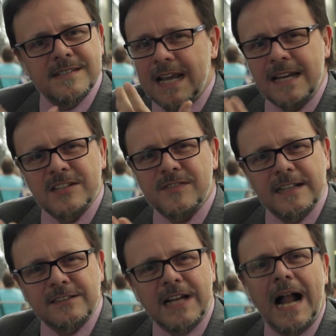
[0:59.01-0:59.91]
Sie kennen das
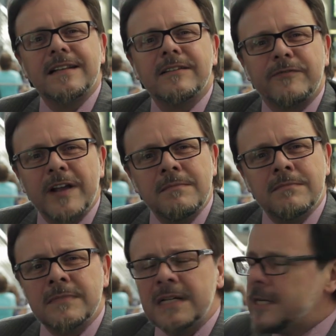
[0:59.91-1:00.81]
vielleicht aus alten
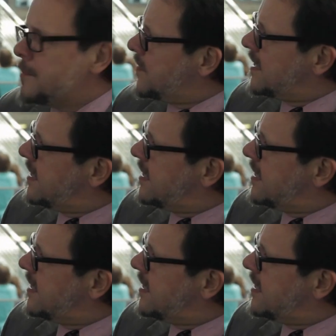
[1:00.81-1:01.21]
Filmen. Da